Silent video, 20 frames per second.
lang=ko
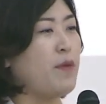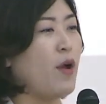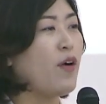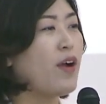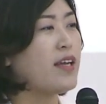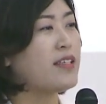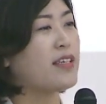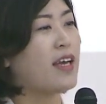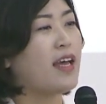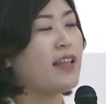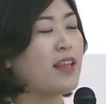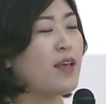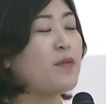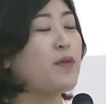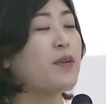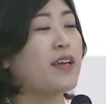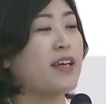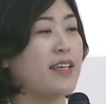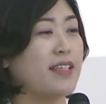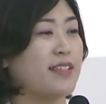몇 가지
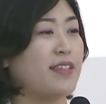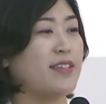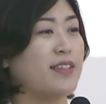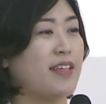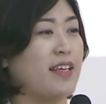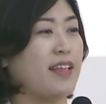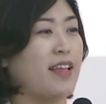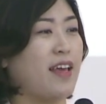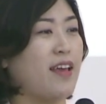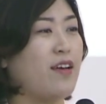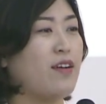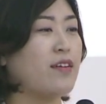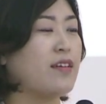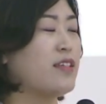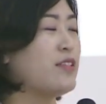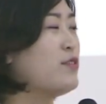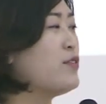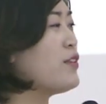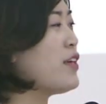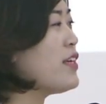카테고리가 있었잖아요.
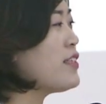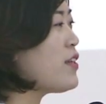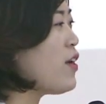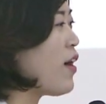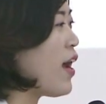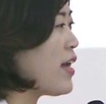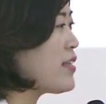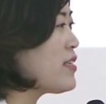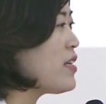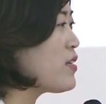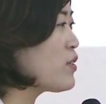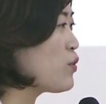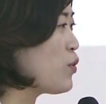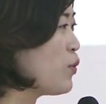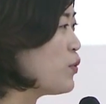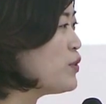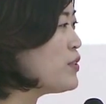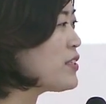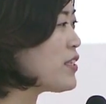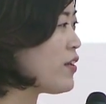그 중에서 가장
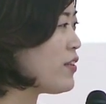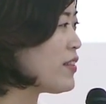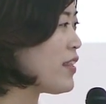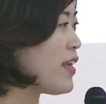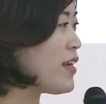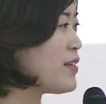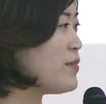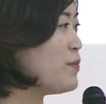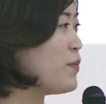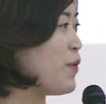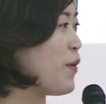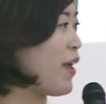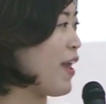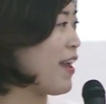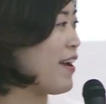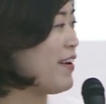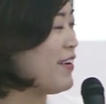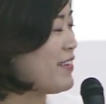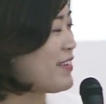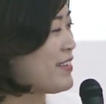좋은 선택은
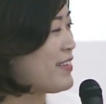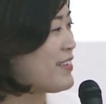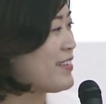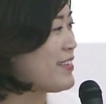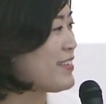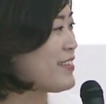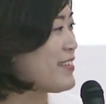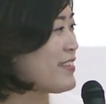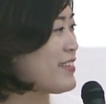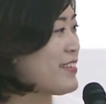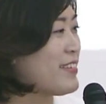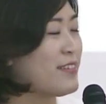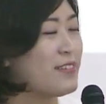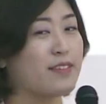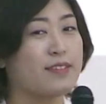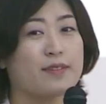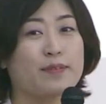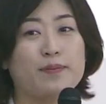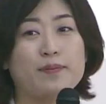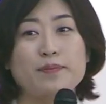뭐예요?
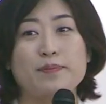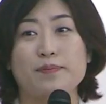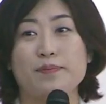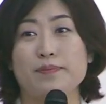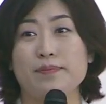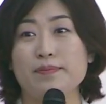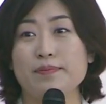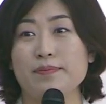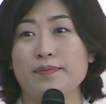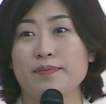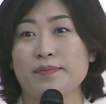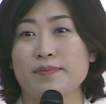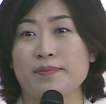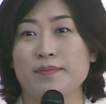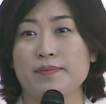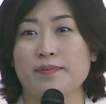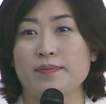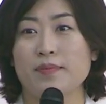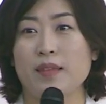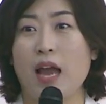응?
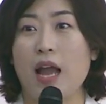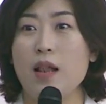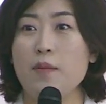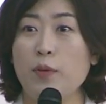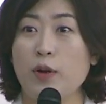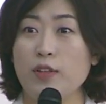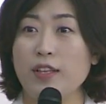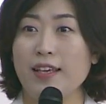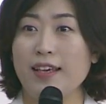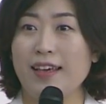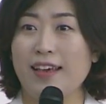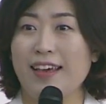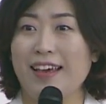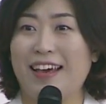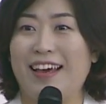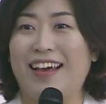할머니?